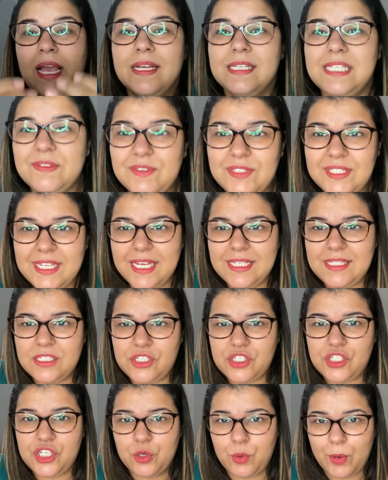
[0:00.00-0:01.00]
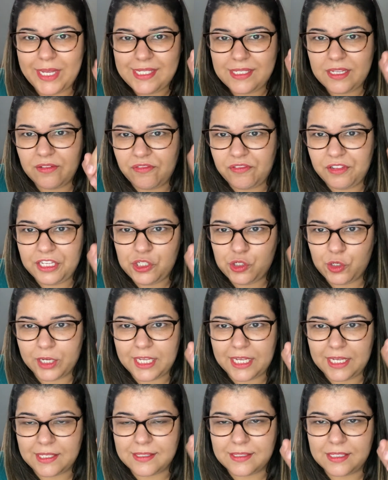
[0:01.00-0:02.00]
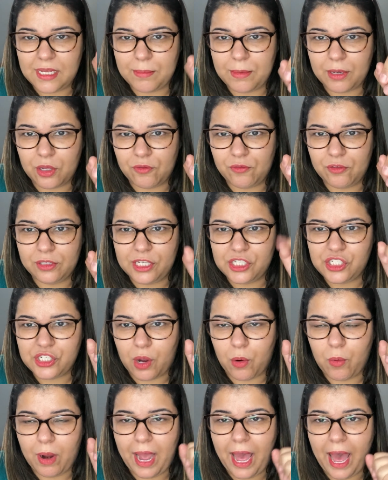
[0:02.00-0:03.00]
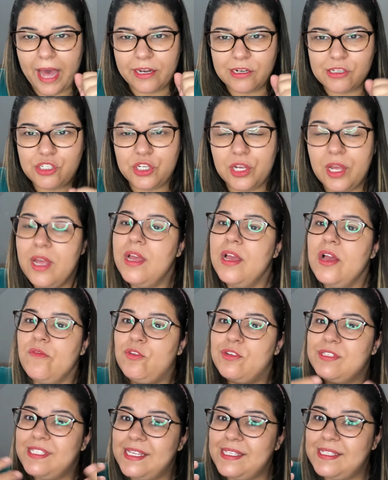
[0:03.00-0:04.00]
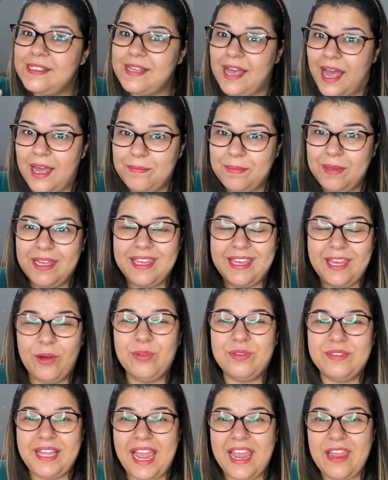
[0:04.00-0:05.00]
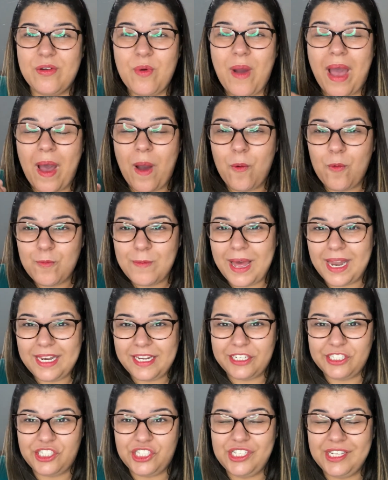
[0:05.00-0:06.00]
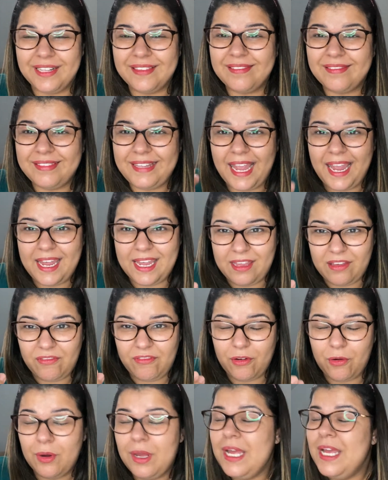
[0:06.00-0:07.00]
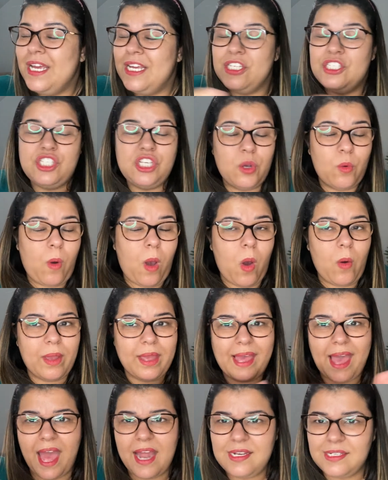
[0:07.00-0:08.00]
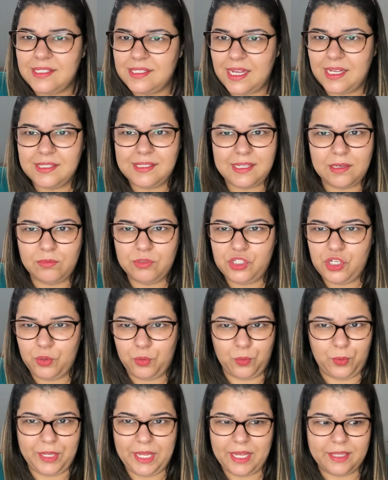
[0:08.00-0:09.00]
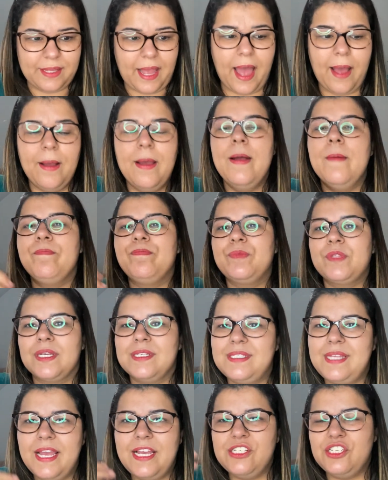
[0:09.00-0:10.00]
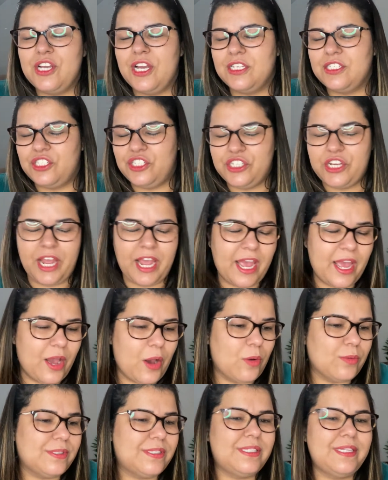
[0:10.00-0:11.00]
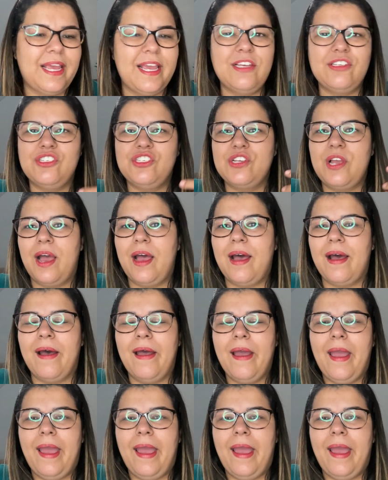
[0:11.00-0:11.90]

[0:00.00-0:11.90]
Se você assistiu esse vídeo aqui em cima, que eu vou deixar o card, você sabe que eu tenho uma alergia terrível de qualquer extensão de unha, tá? Seja gel, seja...